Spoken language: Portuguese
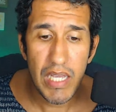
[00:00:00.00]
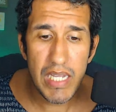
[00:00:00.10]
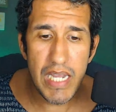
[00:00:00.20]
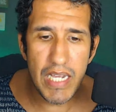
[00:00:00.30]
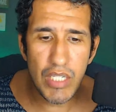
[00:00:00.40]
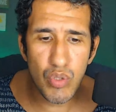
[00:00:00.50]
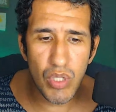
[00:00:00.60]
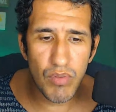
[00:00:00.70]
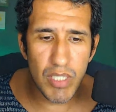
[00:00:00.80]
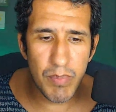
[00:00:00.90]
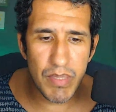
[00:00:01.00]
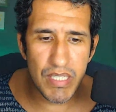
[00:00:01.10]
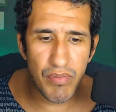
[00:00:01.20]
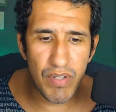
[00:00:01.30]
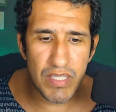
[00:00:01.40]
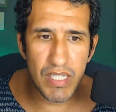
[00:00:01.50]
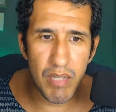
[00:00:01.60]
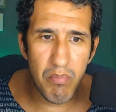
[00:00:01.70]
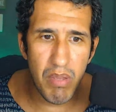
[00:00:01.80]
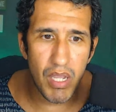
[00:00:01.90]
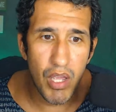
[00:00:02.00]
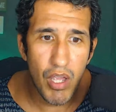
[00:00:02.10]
E é isso que você precisa fazer também.